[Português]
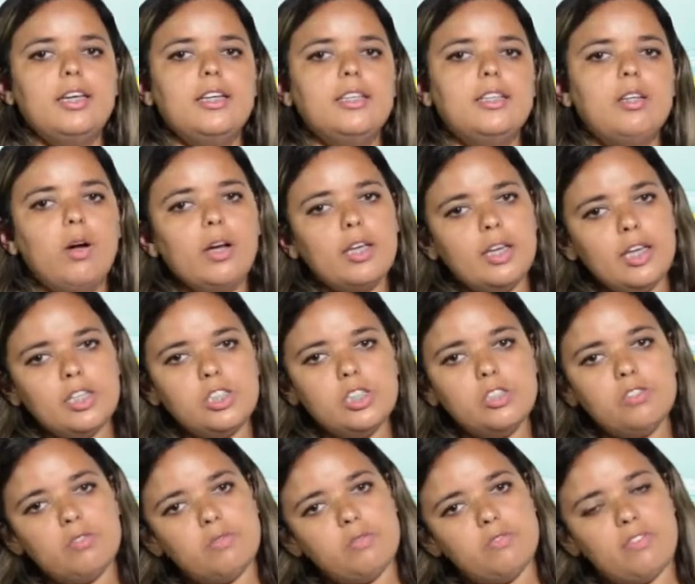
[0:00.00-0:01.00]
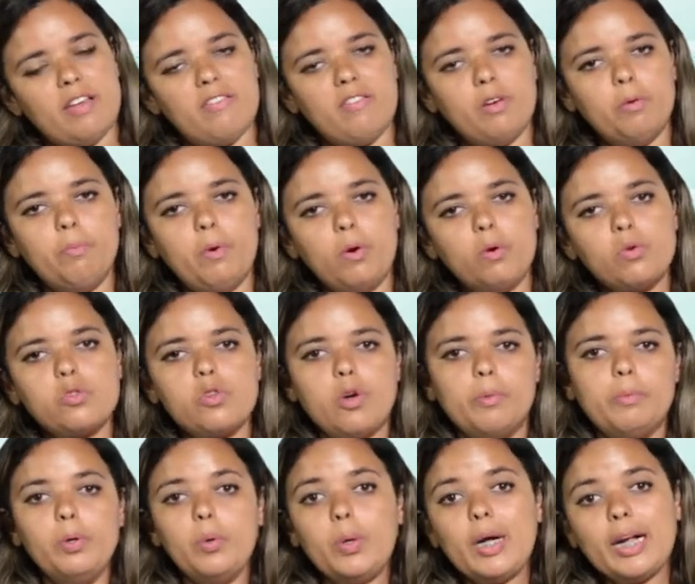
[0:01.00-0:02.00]
Então aqui a gente vai ver um pouco
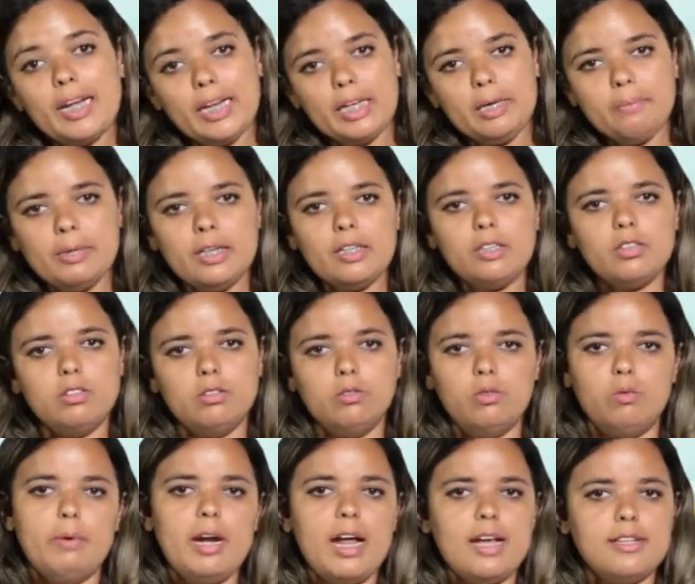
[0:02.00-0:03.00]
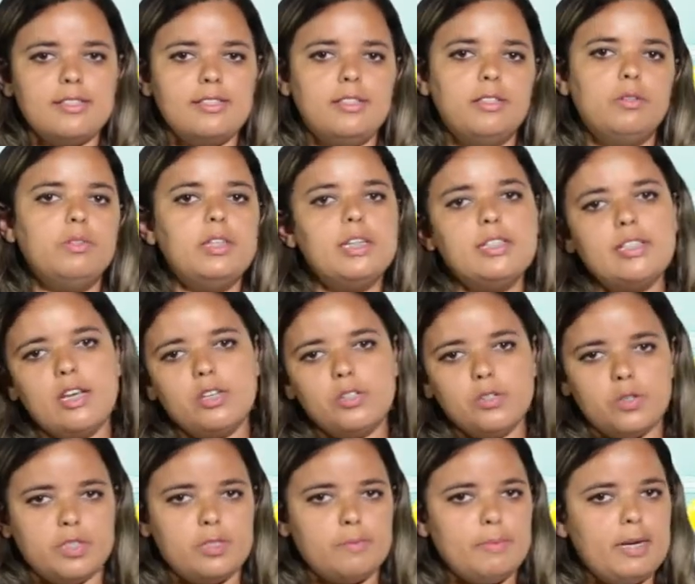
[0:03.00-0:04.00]
sobre o clima do Brasil e das
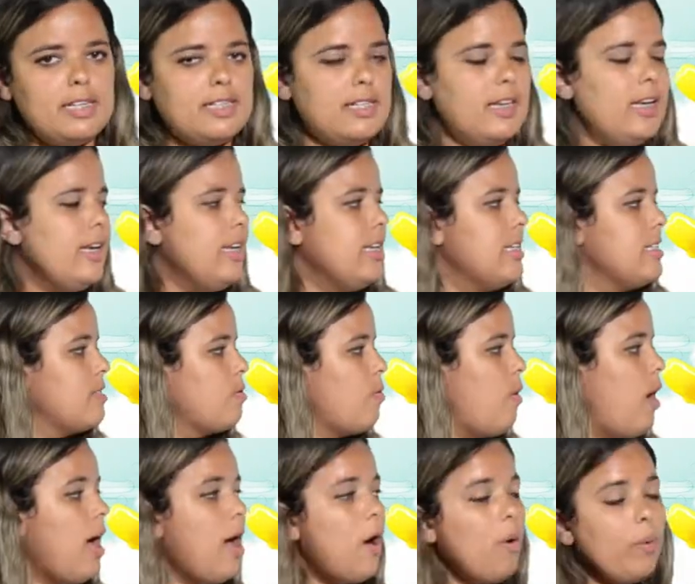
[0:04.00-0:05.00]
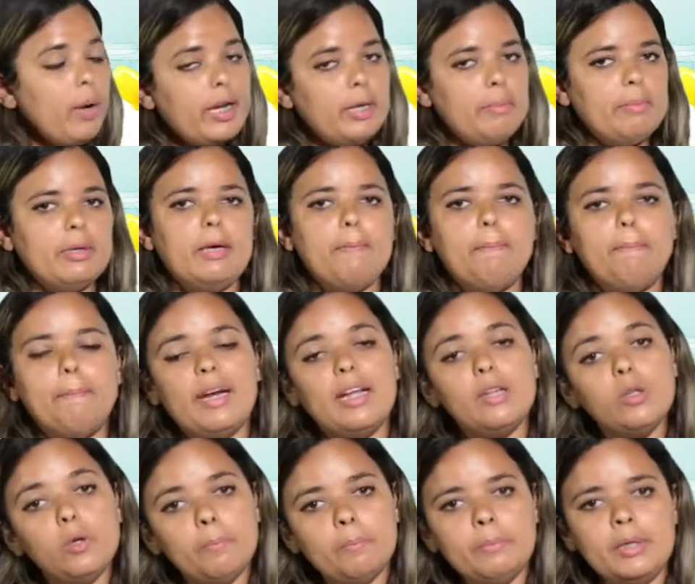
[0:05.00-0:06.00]
regiões brasileiras. Qual é o clima que
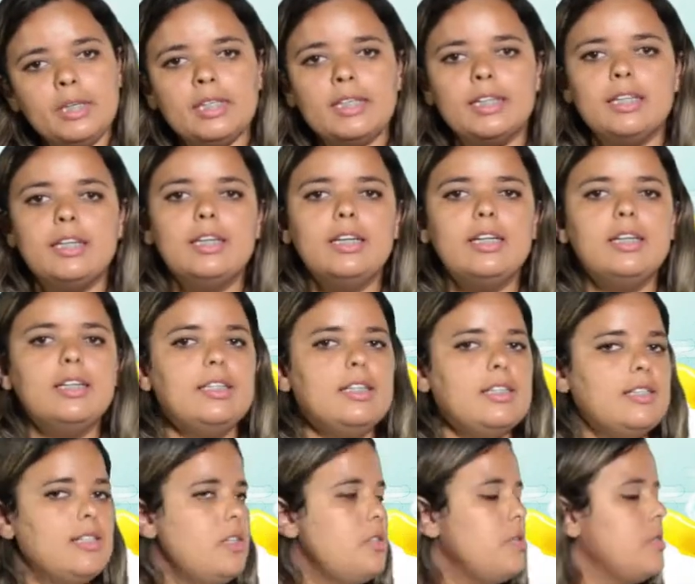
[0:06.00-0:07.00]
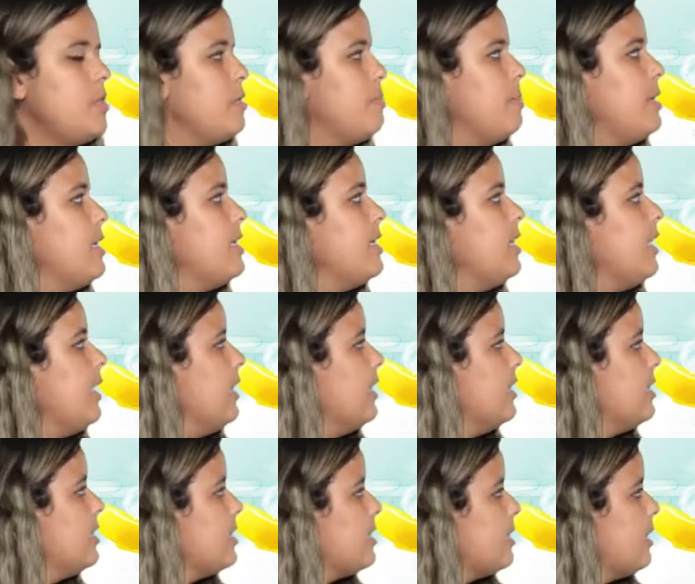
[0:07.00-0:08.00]
predomina nas regiões
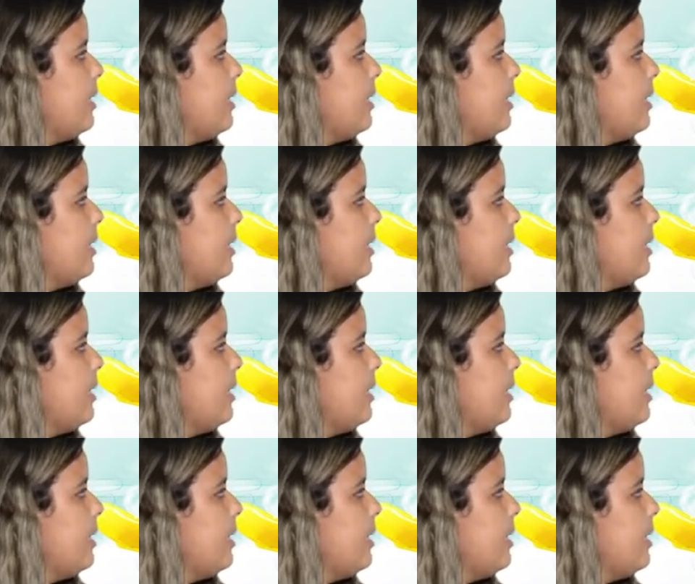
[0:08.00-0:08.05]
brasileiras?